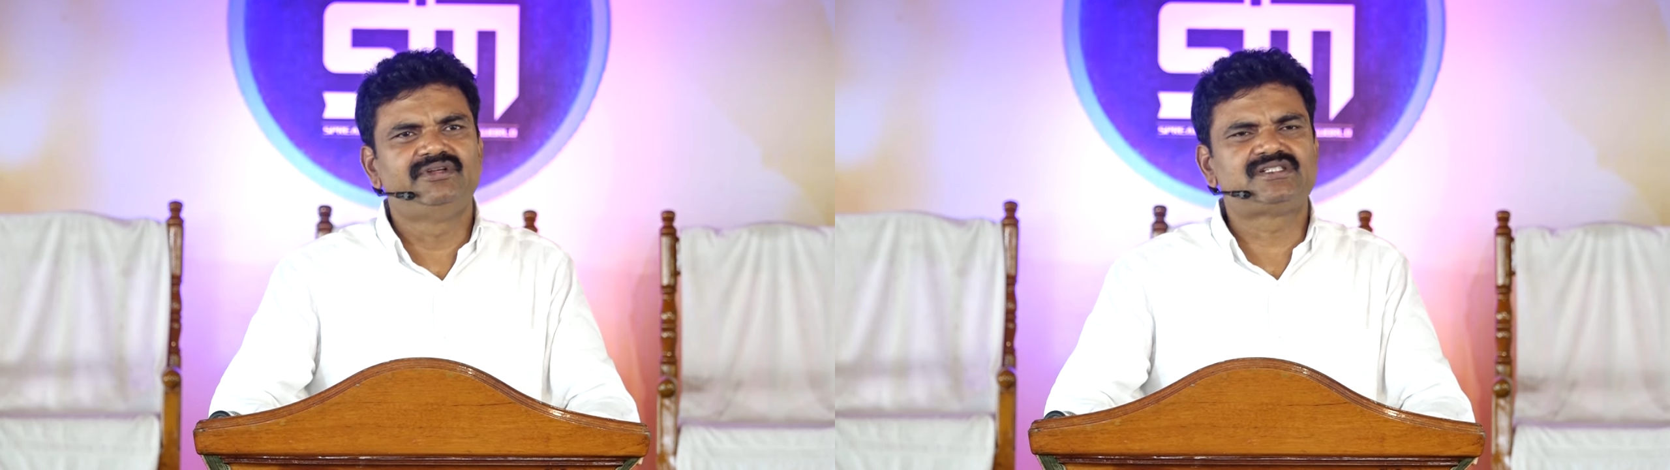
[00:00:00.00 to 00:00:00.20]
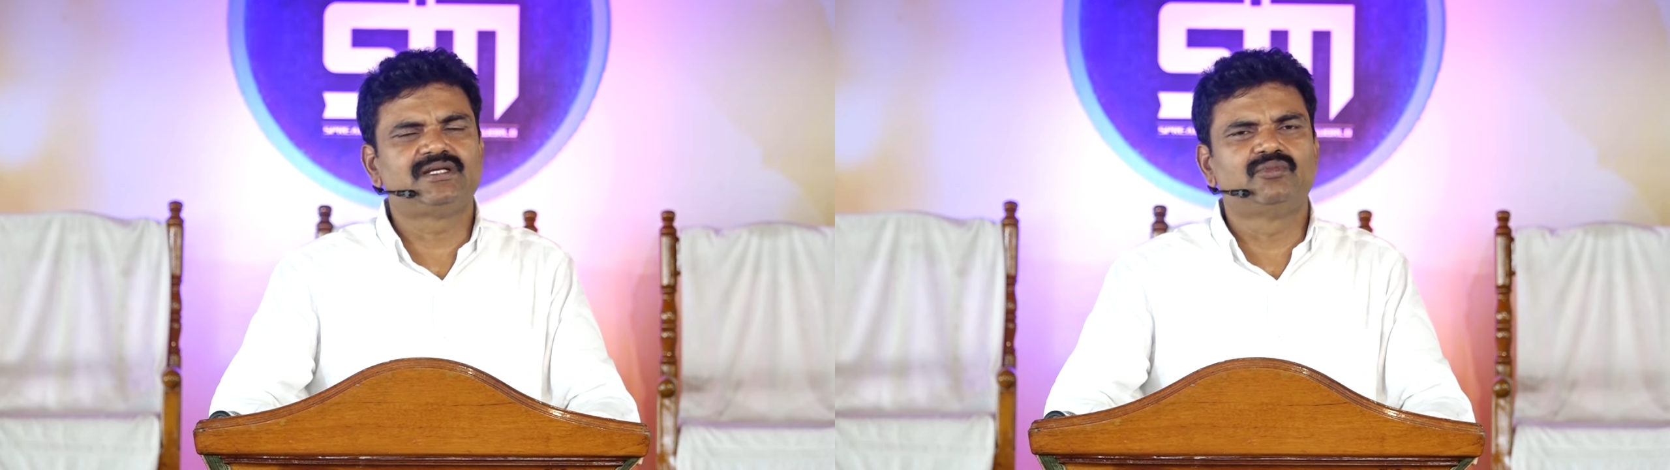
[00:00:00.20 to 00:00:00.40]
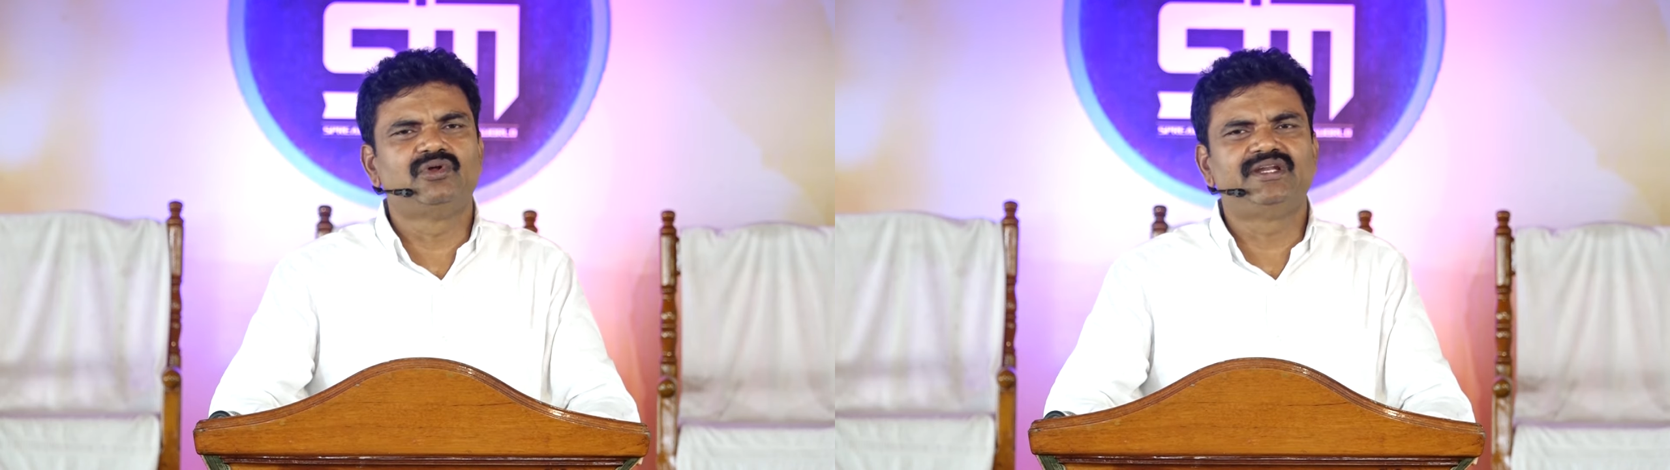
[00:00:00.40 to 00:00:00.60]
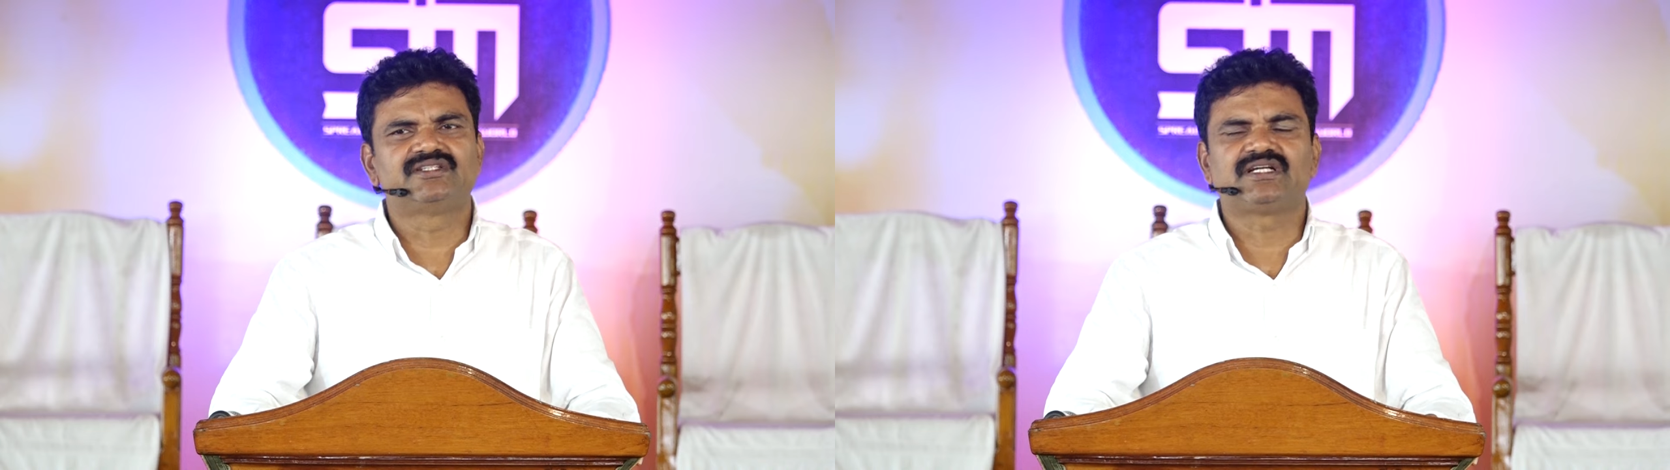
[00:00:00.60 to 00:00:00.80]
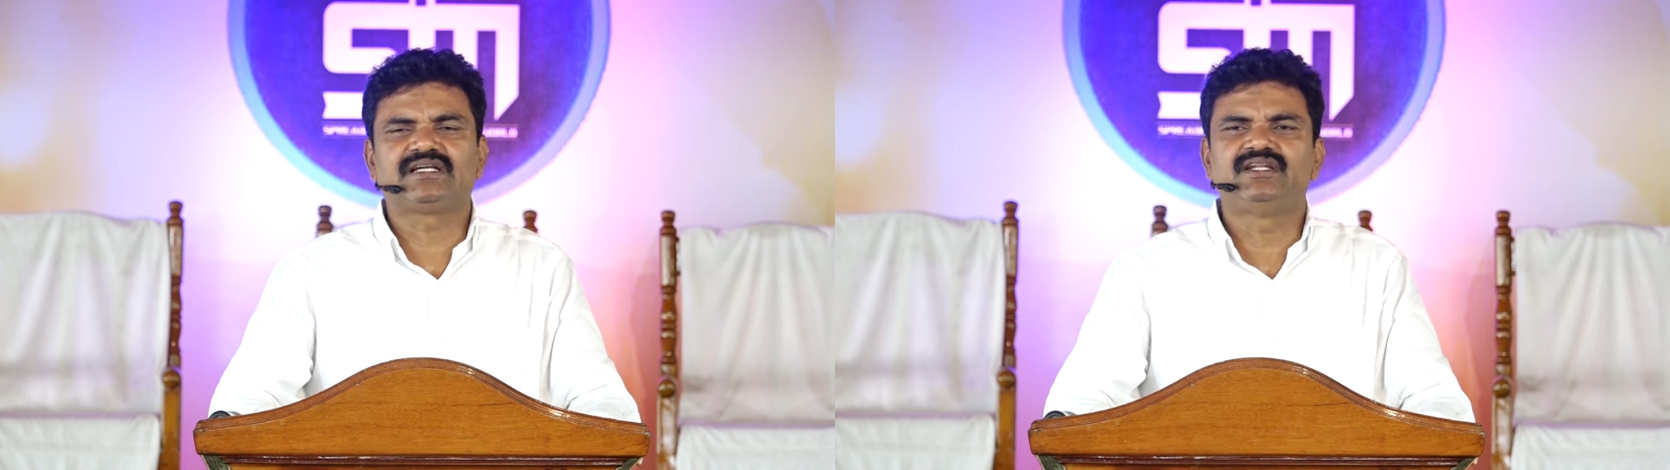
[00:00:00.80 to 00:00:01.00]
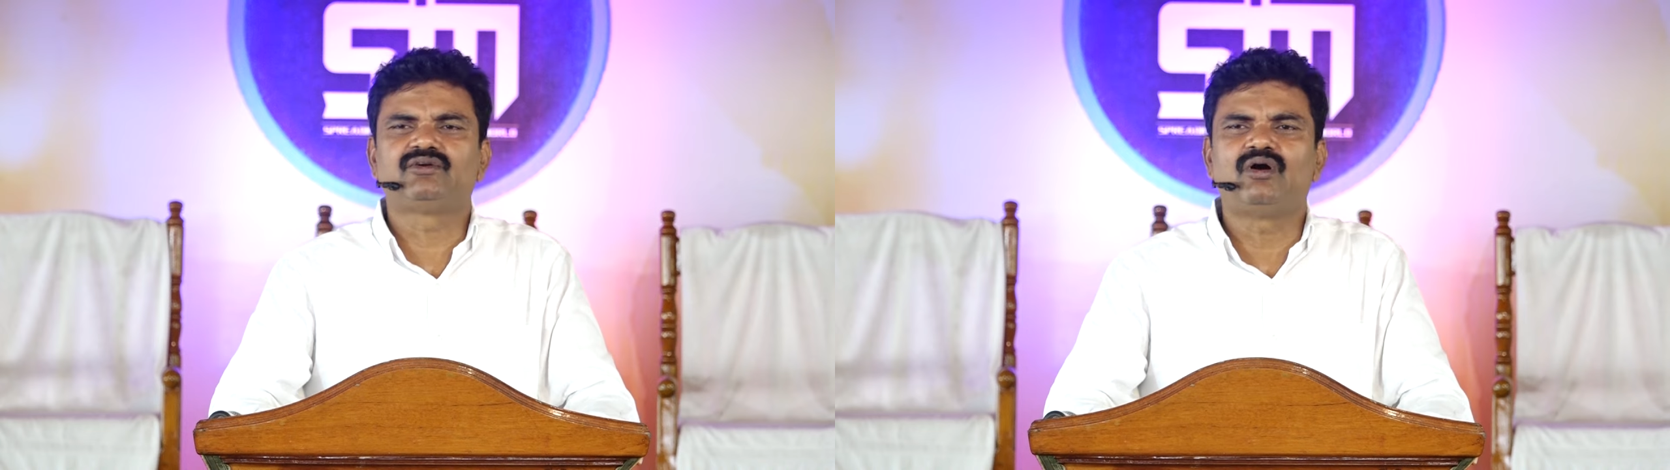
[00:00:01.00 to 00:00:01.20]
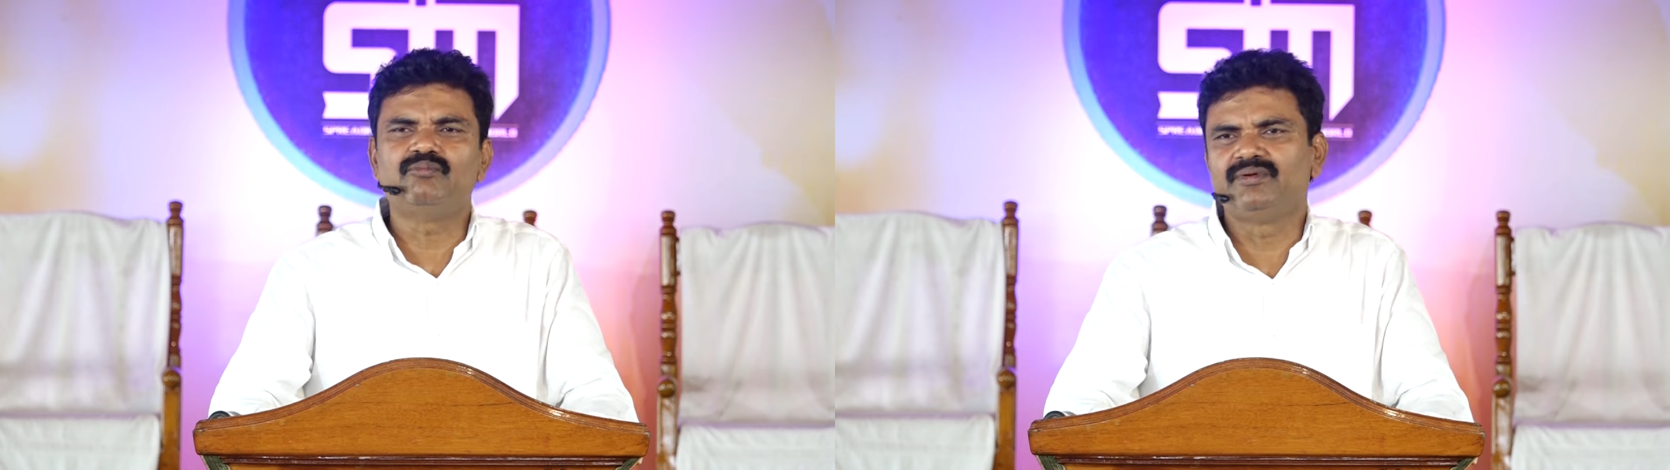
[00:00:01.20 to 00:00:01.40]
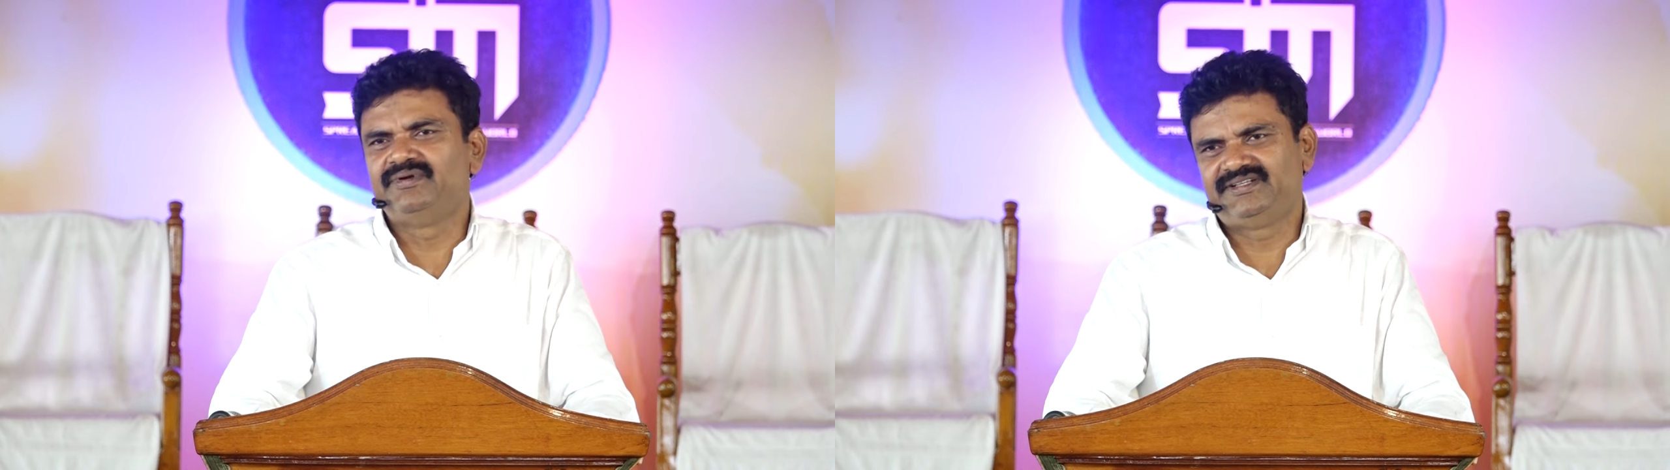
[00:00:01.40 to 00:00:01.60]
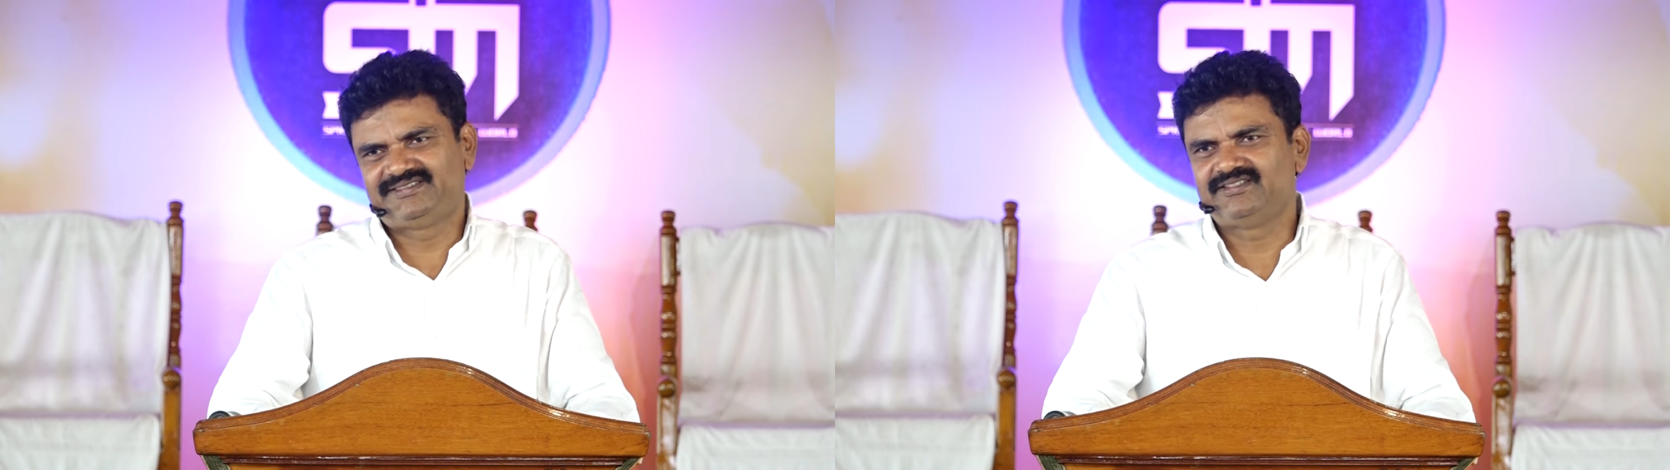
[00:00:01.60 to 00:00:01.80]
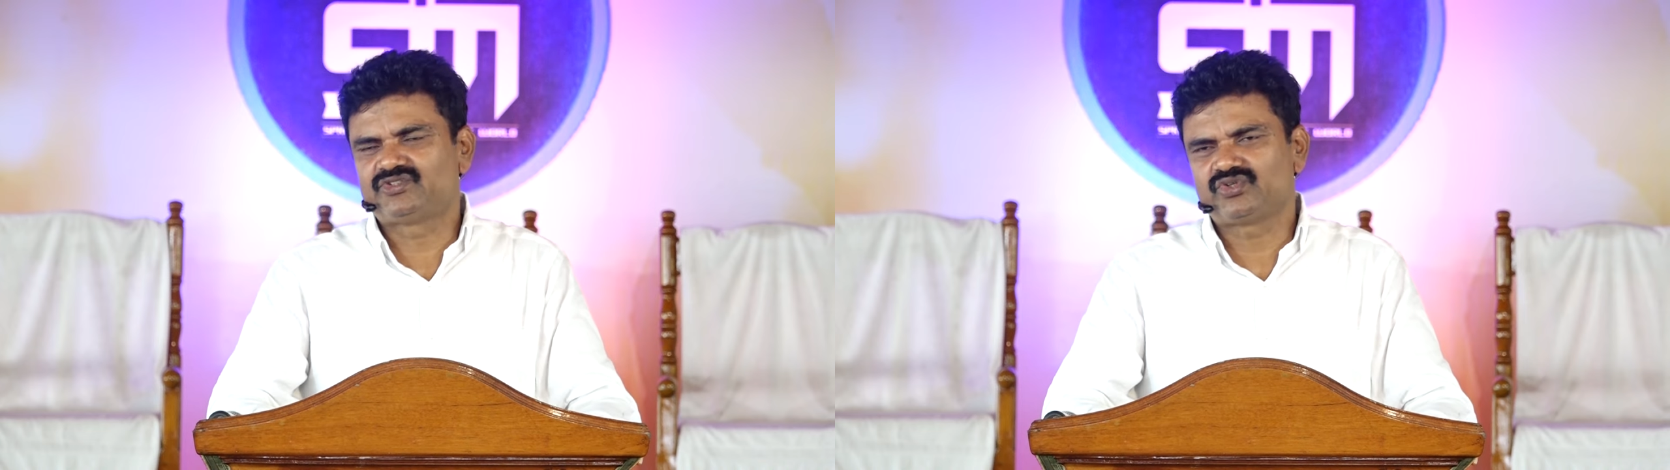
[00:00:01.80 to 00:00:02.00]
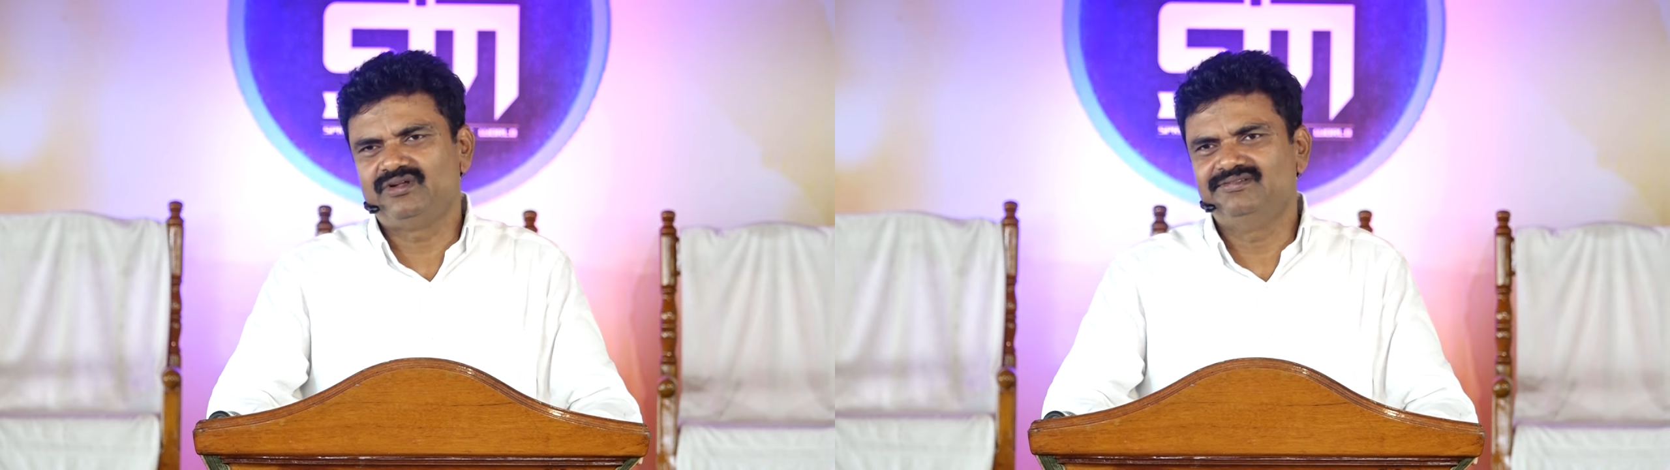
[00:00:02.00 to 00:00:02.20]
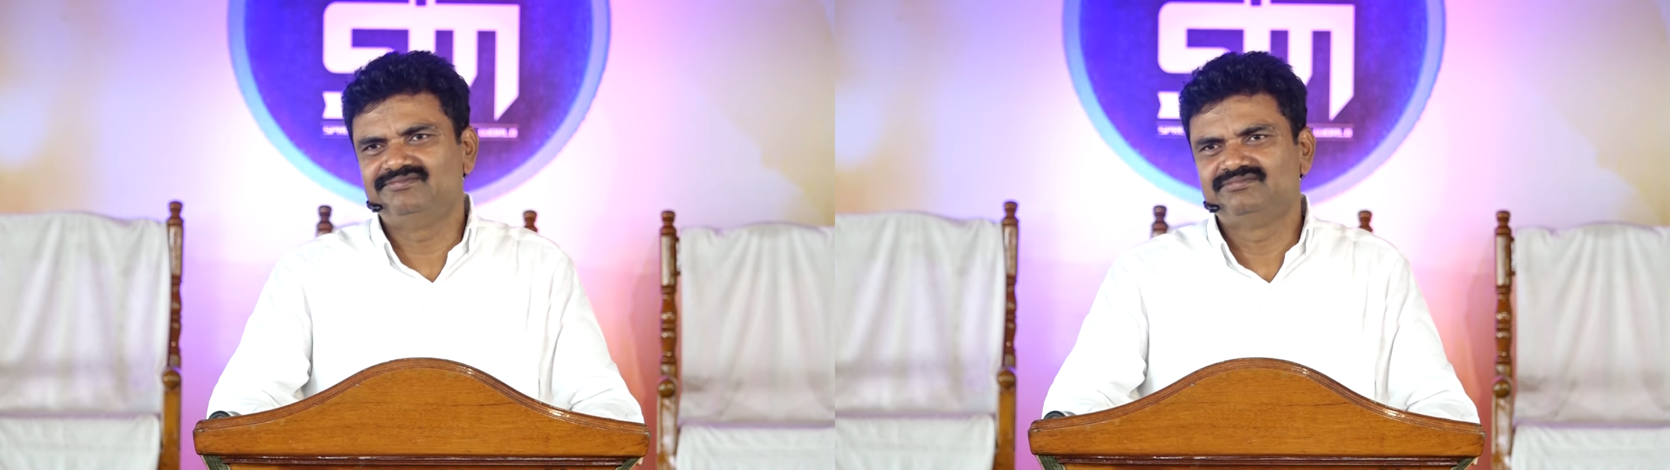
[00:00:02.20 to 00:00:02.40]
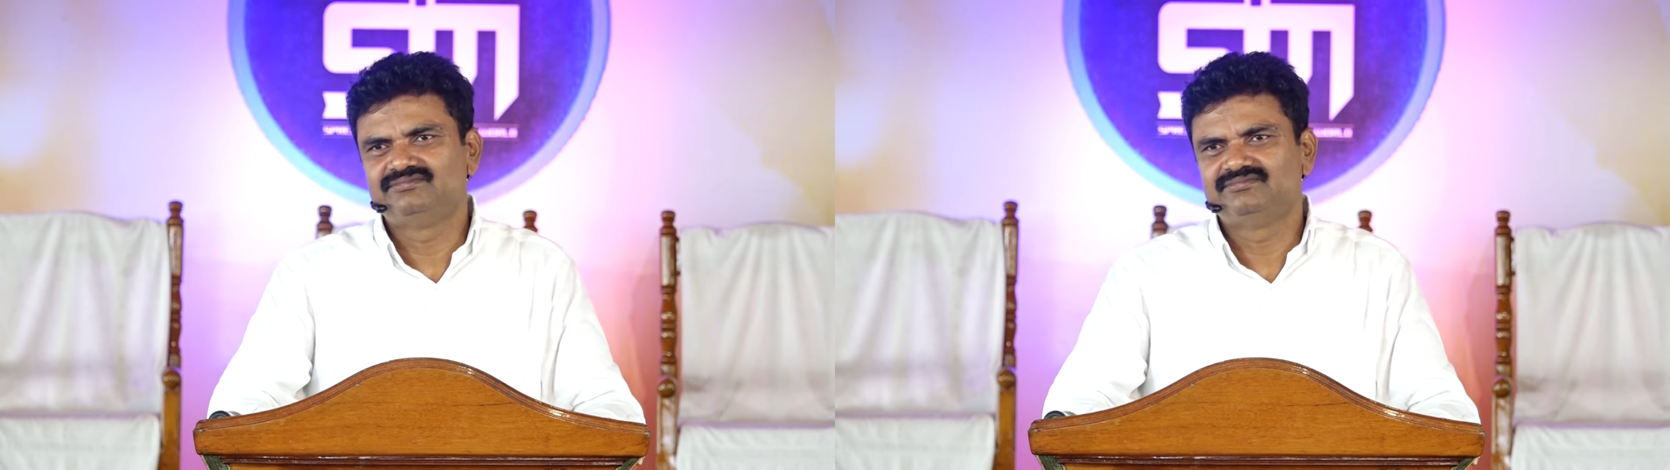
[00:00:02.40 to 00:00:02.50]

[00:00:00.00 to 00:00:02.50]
విషయంలో ఆయన చక్కని కాంప్లిమెంట్ ఇస్తే చాలు